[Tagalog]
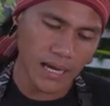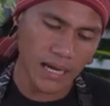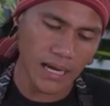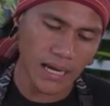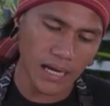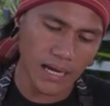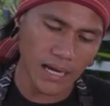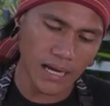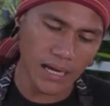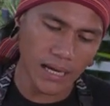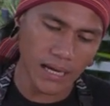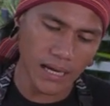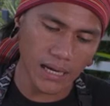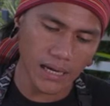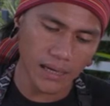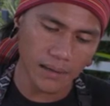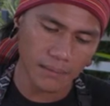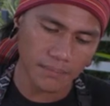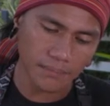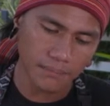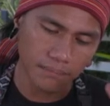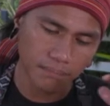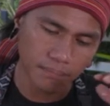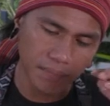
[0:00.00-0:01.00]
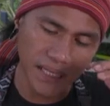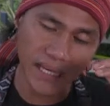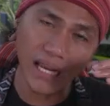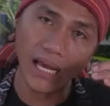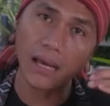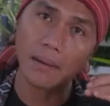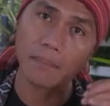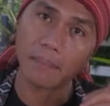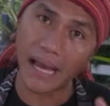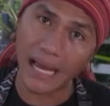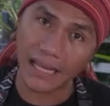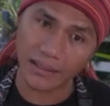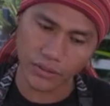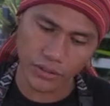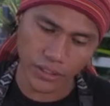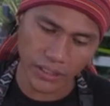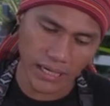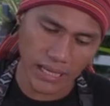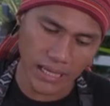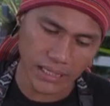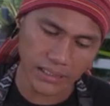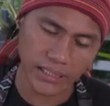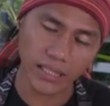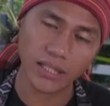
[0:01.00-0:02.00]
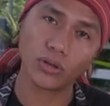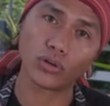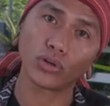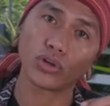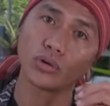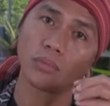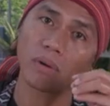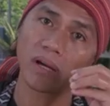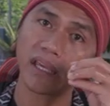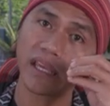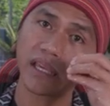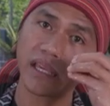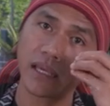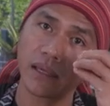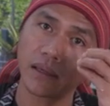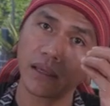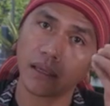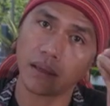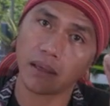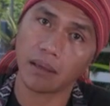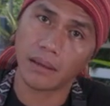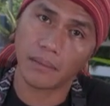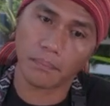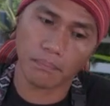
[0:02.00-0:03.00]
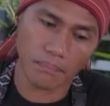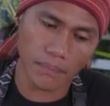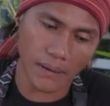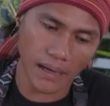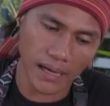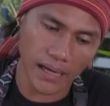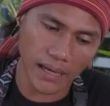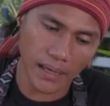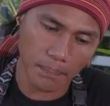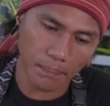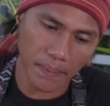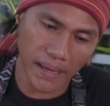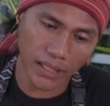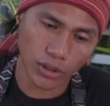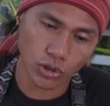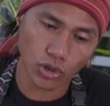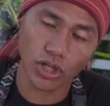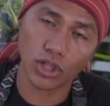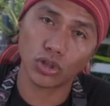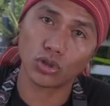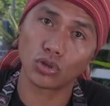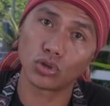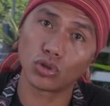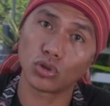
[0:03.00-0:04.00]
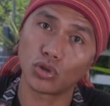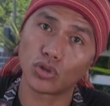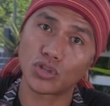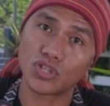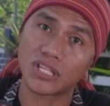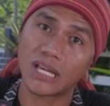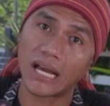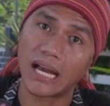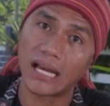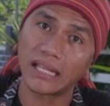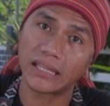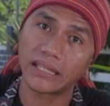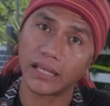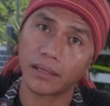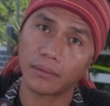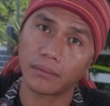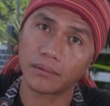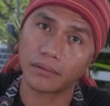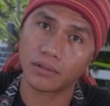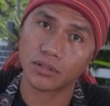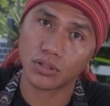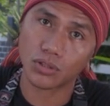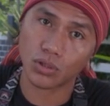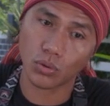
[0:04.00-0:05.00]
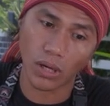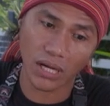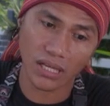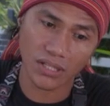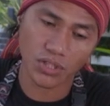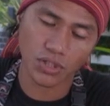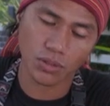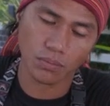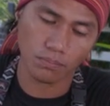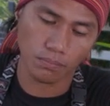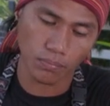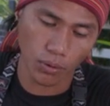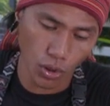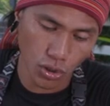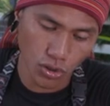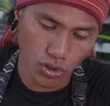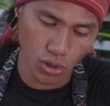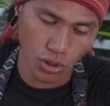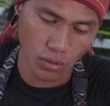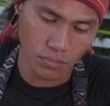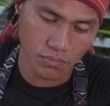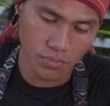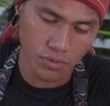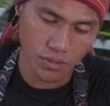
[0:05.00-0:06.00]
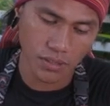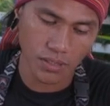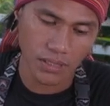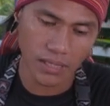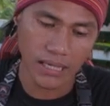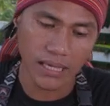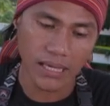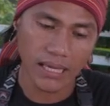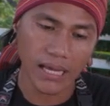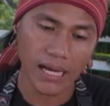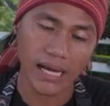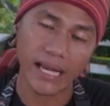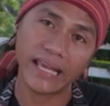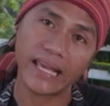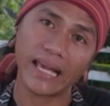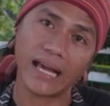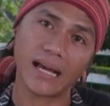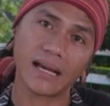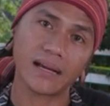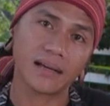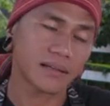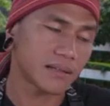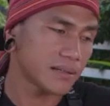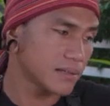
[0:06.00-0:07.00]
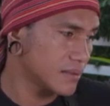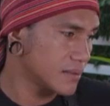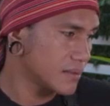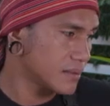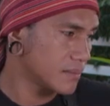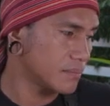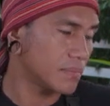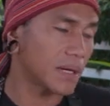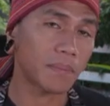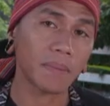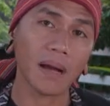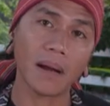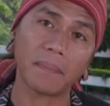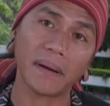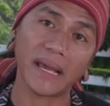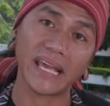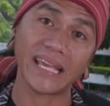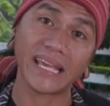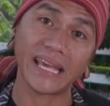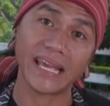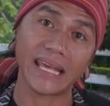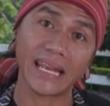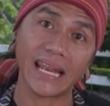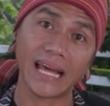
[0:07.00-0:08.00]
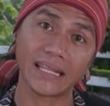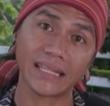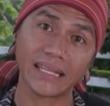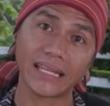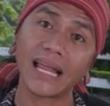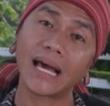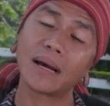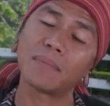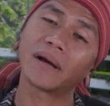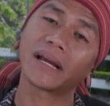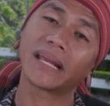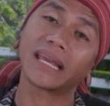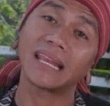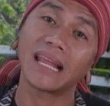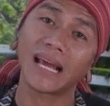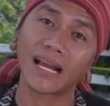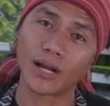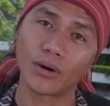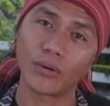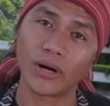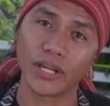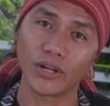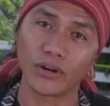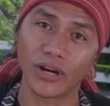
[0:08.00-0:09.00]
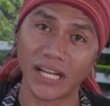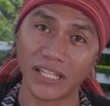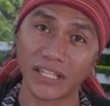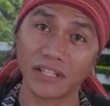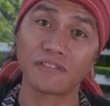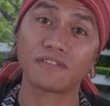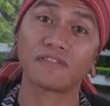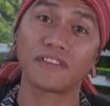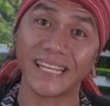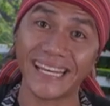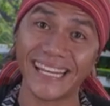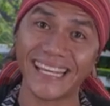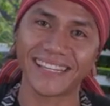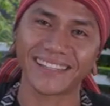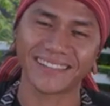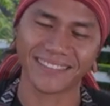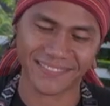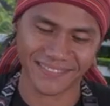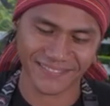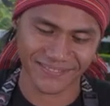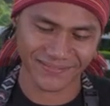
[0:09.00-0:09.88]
uh, pinaka-batter natin o yung magiging uh, epekto nito doon sa ating squash blossoms. Kaya pagpapahingahin natin habang ginagawa yung ating filling.